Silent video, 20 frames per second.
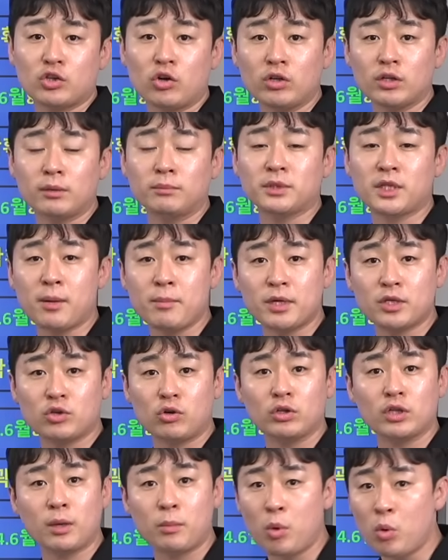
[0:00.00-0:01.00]
청담 삼익,
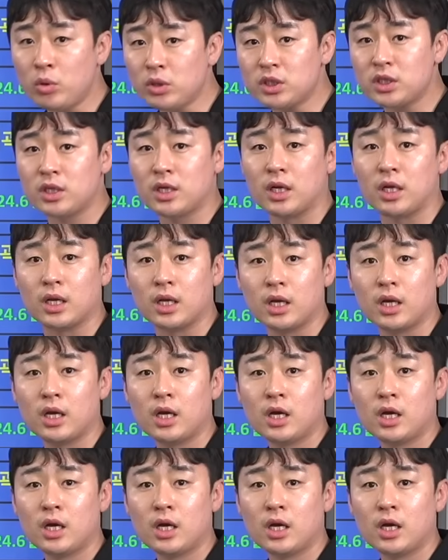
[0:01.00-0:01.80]
청담 홍실